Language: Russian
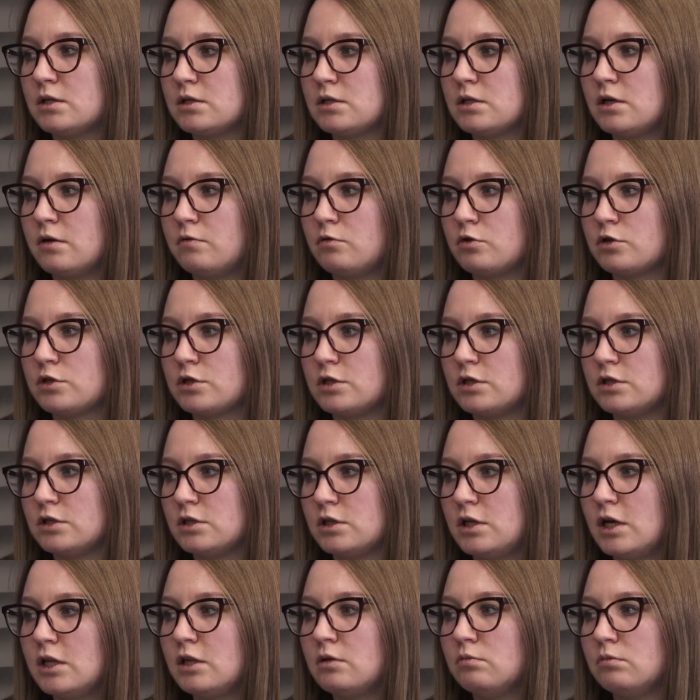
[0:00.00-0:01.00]
разговор с
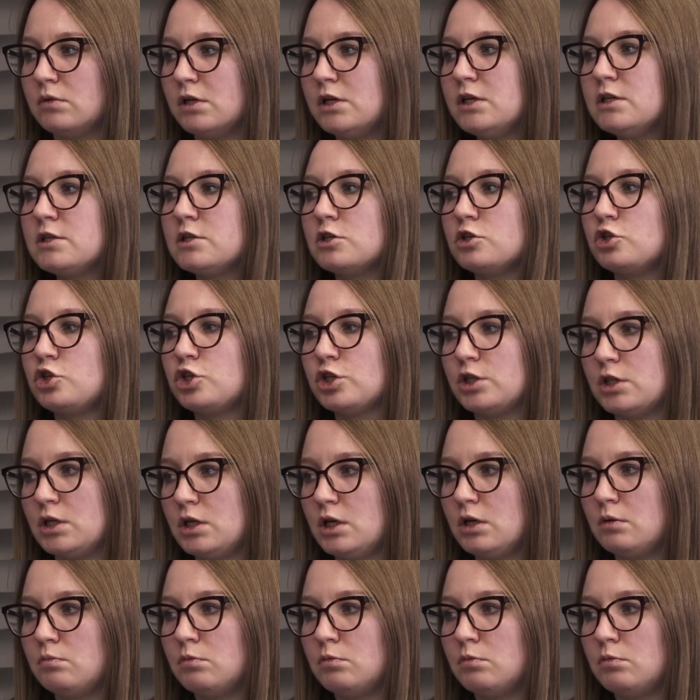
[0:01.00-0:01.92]
кандидатом длится 4